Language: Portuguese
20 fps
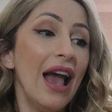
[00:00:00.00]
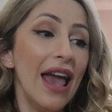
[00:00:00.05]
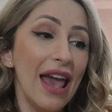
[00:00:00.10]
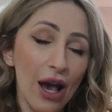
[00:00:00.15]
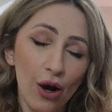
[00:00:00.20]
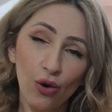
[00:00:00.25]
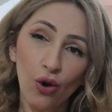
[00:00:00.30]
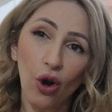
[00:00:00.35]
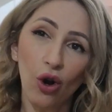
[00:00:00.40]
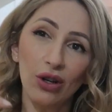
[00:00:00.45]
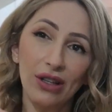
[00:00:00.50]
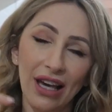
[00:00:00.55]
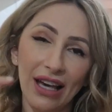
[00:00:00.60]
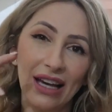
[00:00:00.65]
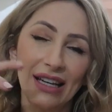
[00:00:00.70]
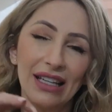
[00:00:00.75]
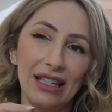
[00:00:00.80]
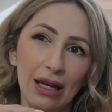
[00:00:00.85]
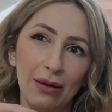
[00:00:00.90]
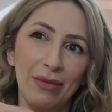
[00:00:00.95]
Eu coloquei
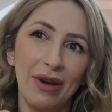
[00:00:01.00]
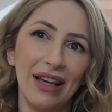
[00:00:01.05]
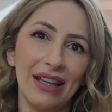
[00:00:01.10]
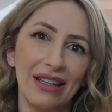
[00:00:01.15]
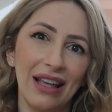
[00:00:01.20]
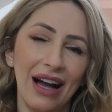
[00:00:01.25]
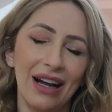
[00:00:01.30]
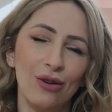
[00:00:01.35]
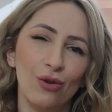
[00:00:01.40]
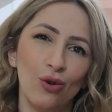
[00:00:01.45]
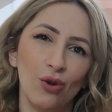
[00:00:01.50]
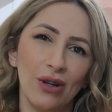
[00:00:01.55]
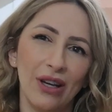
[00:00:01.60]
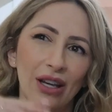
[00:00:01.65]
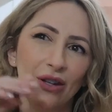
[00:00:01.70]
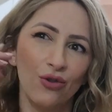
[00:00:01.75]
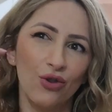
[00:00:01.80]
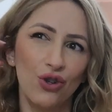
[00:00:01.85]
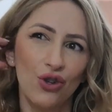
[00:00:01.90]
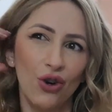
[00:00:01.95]
aqui também, tá? Eu
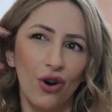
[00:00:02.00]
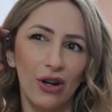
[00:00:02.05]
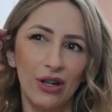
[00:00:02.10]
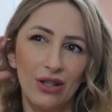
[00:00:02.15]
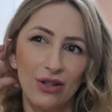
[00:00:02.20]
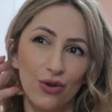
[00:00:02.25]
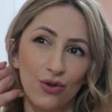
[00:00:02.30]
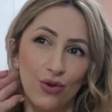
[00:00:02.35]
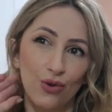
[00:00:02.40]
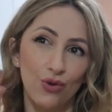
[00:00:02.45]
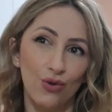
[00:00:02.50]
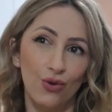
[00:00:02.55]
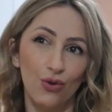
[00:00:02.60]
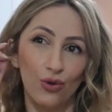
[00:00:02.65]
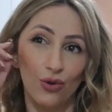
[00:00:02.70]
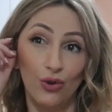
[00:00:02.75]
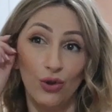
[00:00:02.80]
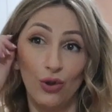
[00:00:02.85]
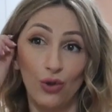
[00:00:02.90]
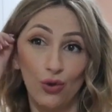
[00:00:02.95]
coloquei nos shorts
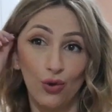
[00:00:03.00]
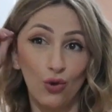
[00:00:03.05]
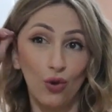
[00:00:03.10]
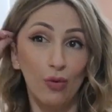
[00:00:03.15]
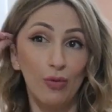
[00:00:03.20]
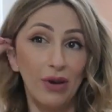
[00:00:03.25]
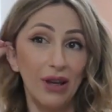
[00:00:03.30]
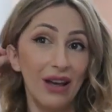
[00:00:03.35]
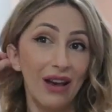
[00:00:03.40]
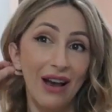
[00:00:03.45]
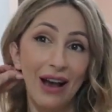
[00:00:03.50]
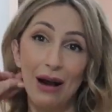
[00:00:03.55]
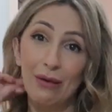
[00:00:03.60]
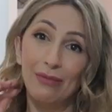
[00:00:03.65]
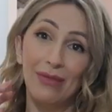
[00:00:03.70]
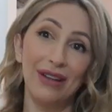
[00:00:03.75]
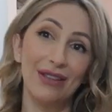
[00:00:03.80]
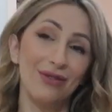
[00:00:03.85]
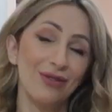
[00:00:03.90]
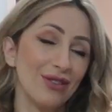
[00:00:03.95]
do, do YouTube,
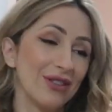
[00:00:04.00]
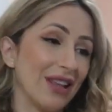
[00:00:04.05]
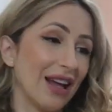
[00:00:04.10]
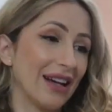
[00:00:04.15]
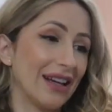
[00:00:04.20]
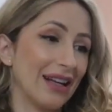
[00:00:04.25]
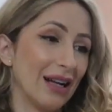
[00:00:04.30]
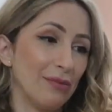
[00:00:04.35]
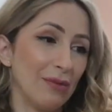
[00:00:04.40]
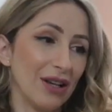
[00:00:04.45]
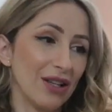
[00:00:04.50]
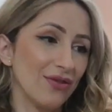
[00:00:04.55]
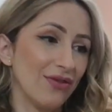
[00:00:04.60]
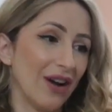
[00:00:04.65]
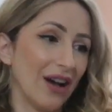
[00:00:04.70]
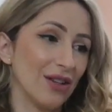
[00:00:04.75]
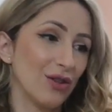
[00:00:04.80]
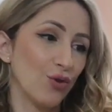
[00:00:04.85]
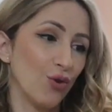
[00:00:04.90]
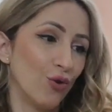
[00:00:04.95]
mas no Instagram é mais
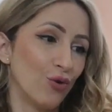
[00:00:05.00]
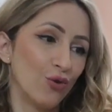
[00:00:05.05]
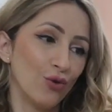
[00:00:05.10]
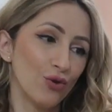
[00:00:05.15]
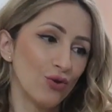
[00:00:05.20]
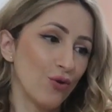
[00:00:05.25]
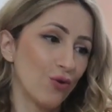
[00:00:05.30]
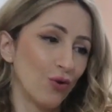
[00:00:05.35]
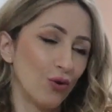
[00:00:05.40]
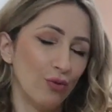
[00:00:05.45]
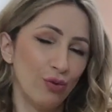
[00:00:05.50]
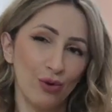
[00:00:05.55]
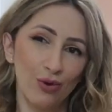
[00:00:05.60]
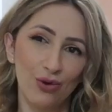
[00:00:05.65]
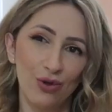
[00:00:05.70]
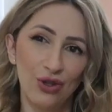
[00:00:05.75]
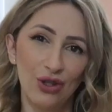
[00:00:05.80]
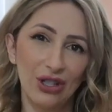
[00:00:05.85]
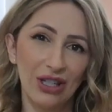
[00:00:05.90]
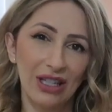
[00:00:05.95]
fácil, ou nos
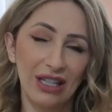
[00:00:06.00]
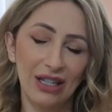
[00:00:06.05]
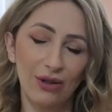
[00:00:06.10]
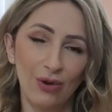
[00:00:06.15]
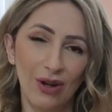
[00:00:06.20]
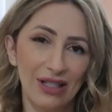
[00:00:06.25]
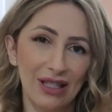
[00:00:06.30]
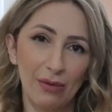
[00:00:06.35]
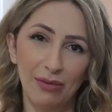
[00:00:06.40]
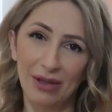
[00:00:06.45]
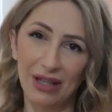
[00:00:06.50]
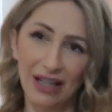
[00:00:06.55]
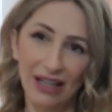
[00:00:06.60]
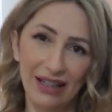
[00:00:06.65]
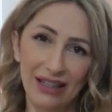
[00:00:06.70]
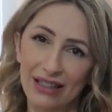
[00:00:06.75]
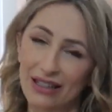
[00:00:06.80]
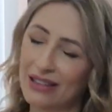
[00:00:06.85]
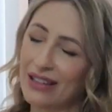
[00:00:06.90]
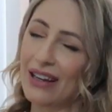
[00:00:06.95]
grupos de WhatsApp
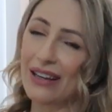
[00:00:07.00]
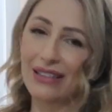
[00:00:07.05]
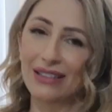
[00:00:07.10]
Telegram, tá?